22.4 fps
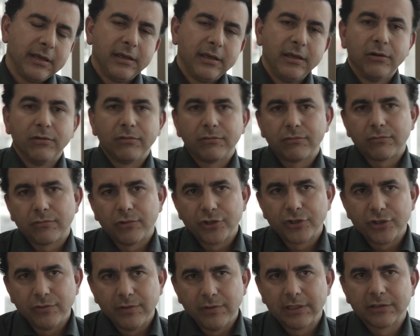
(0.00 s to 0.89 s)
e eu
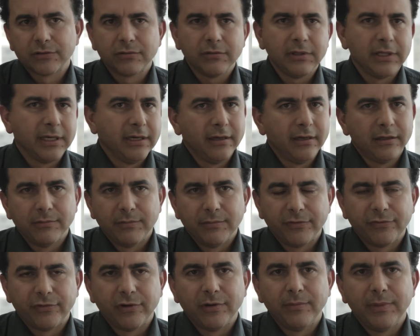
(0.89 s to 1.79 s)
continuei estudando,
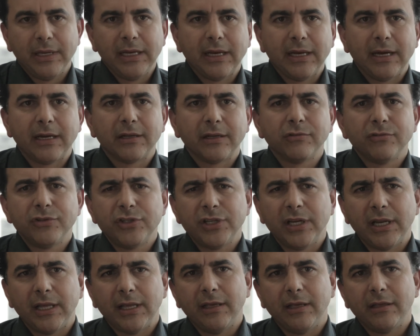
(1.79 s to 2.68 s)
me formei na área do
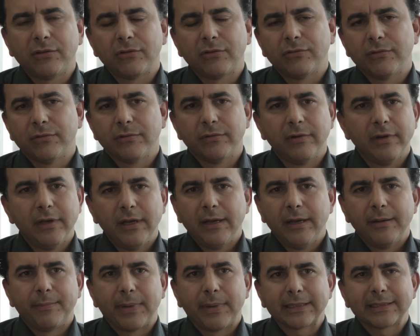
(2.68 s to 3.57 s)
direito,
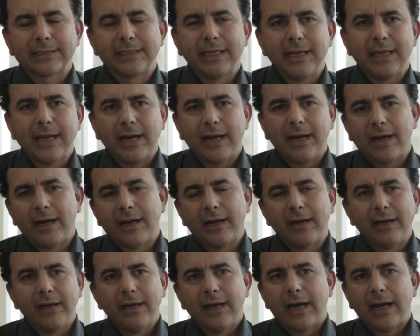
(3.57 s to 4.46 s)
passei
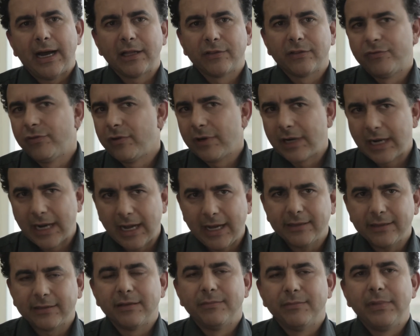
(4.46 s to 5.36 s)
a
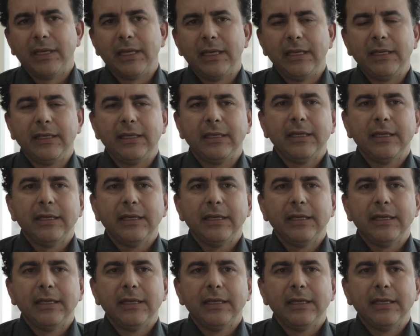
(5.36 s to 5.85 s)
advogar também